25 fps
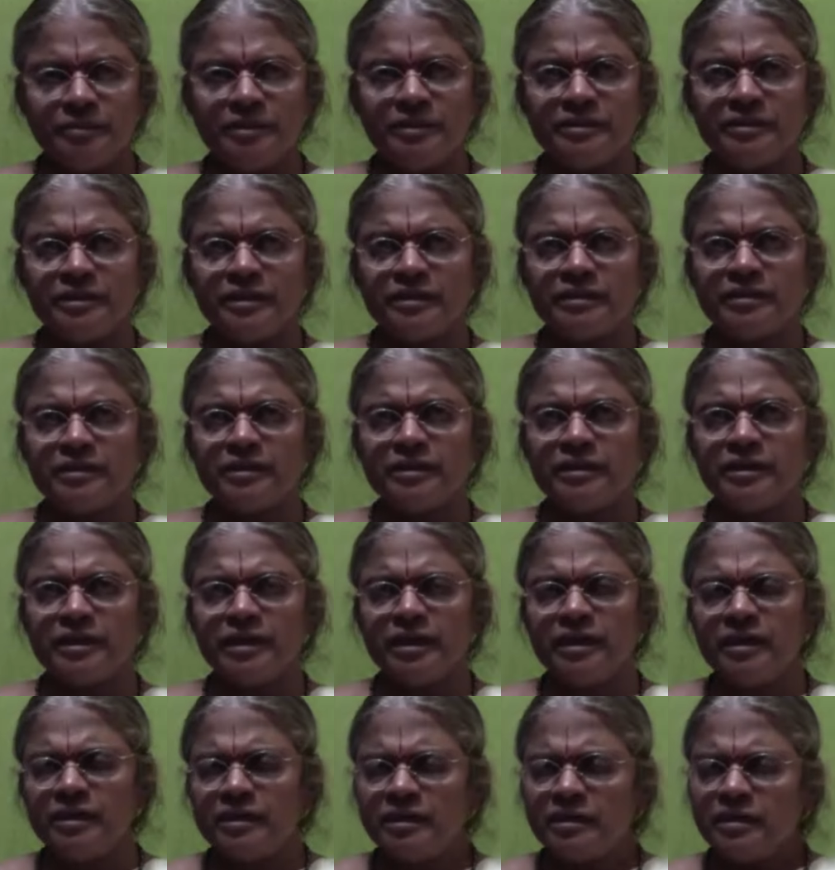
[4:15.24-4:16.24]
எப்படின்னு
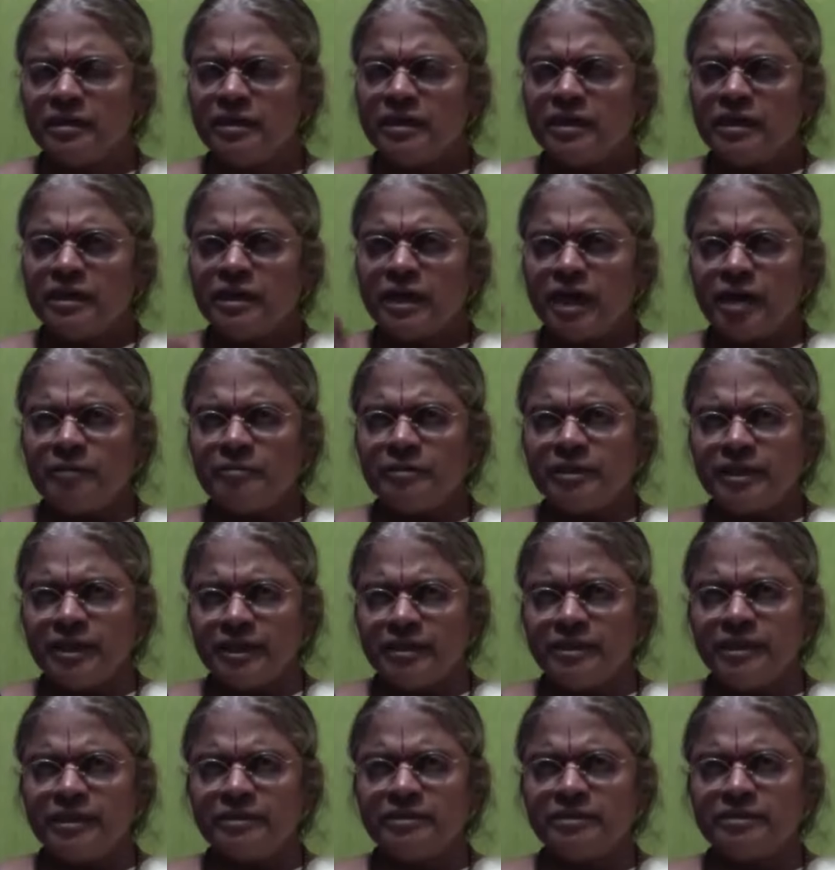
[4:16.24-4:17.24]
கேட்டீங்கன்னா நாம்
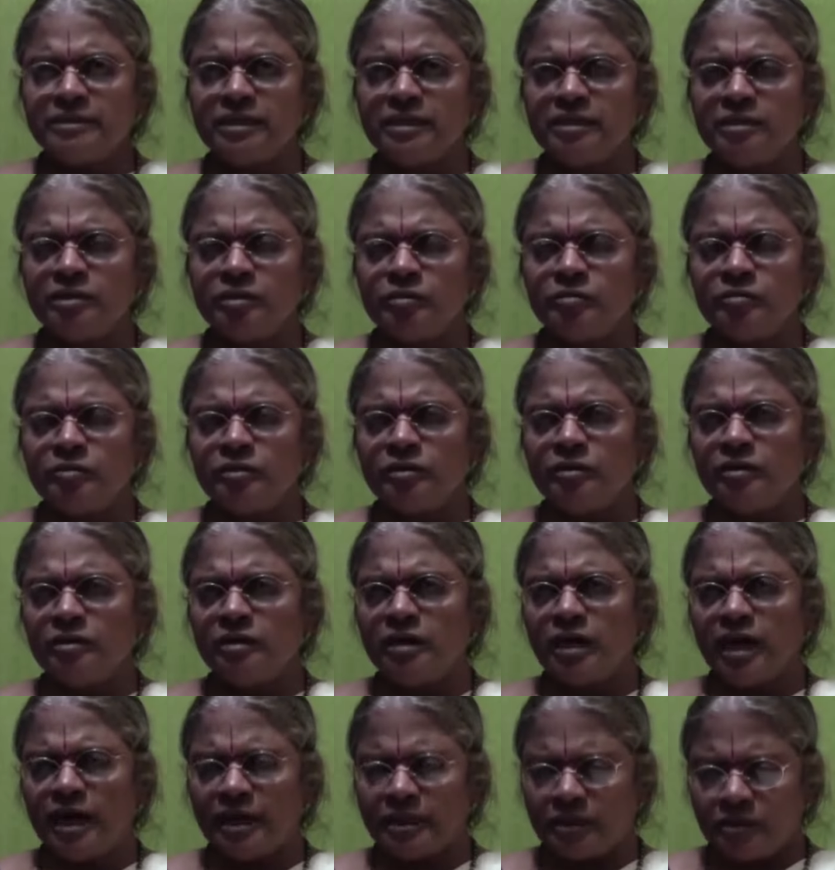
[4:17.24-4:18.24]
எதை செய்தோமோ
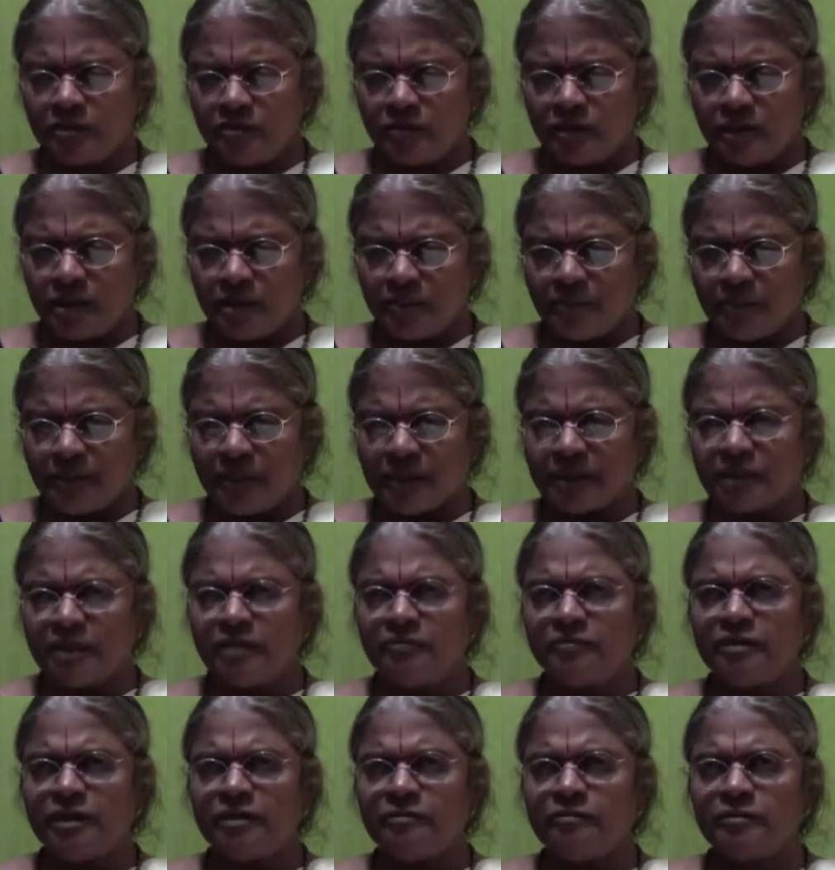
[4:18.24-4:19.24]
அதனுடைய பக்க
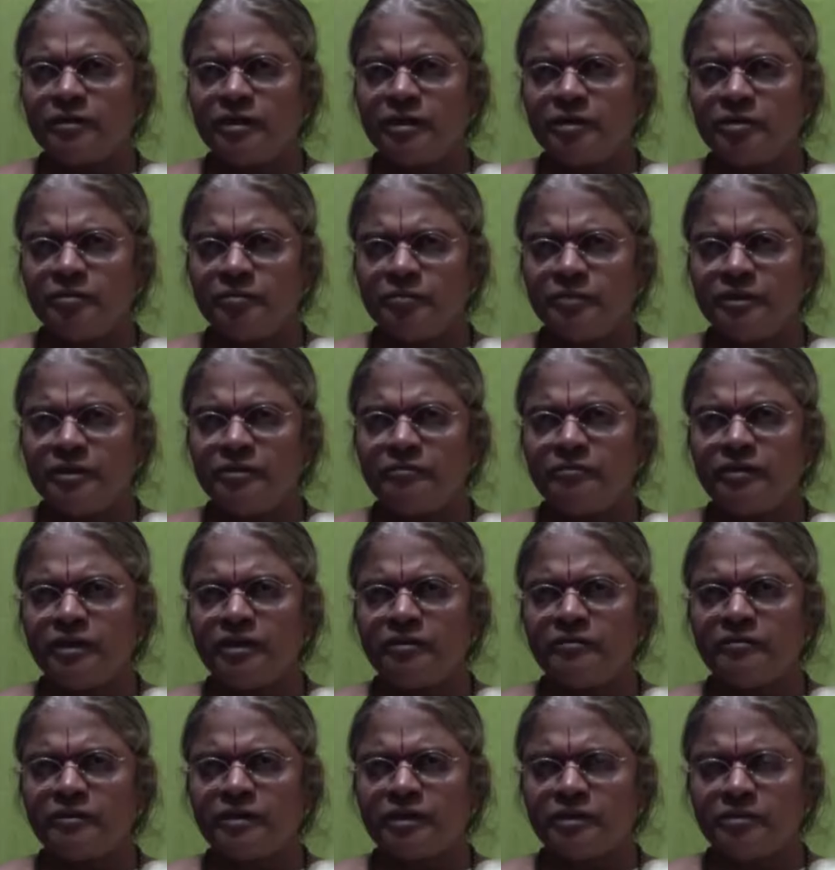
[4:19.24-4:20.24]
விளைவுகளையும் பின்
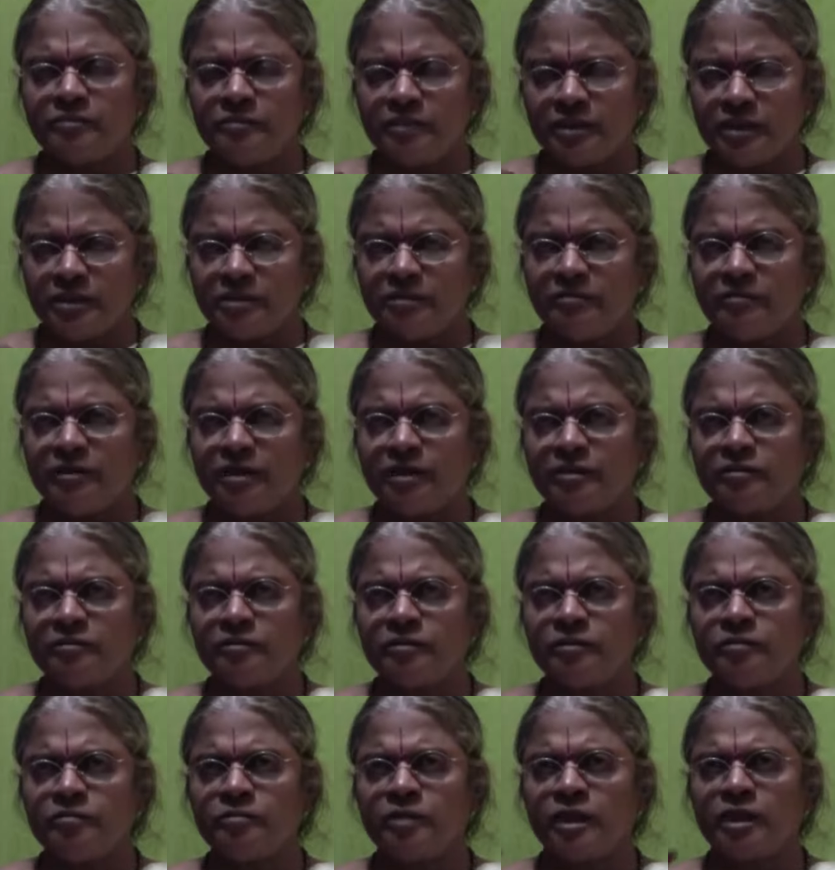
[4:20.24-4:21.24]
விளைவுகளையும்
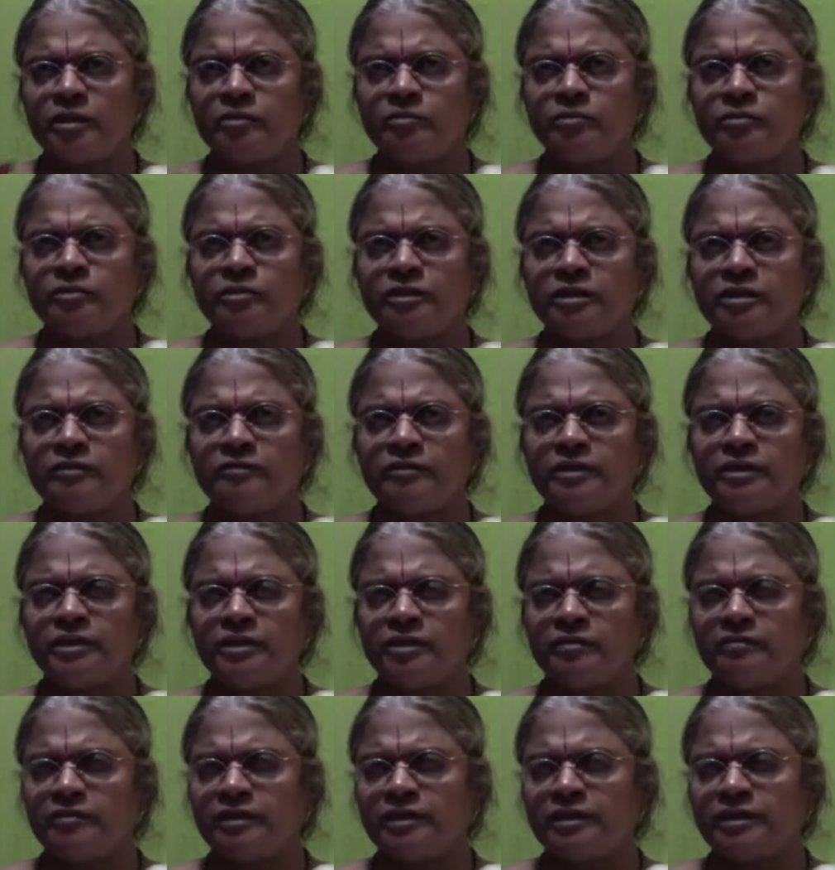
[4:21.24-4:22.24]
எதிர்விளைவுகளையும் அனுபவிக்க
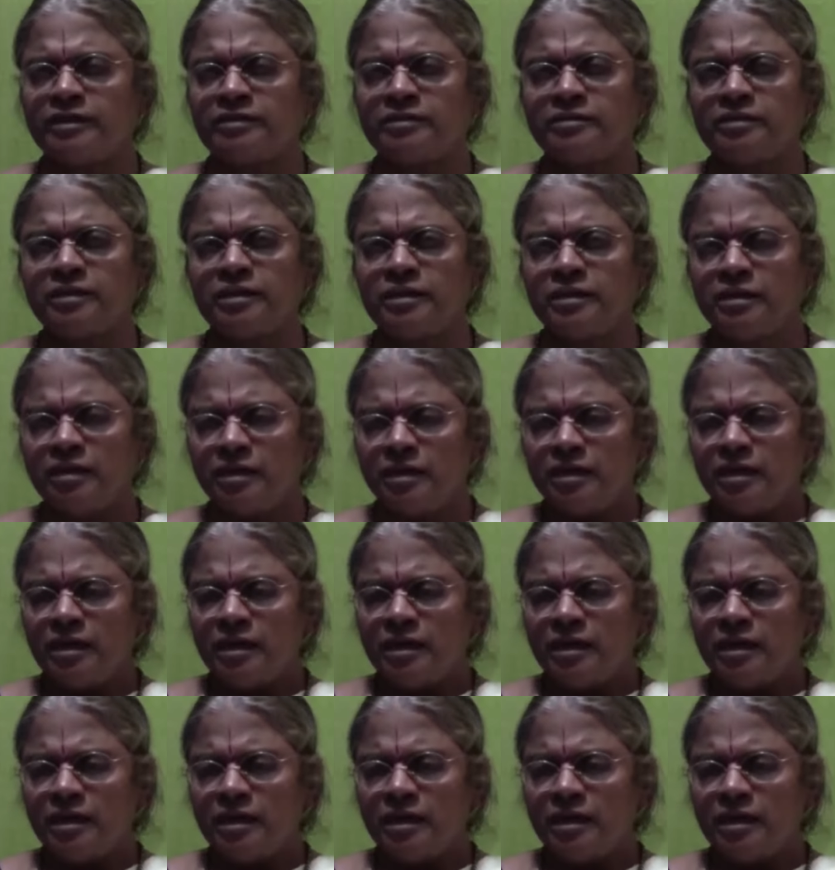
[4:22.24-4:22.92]
வேண்டிய வண்ணத்தில்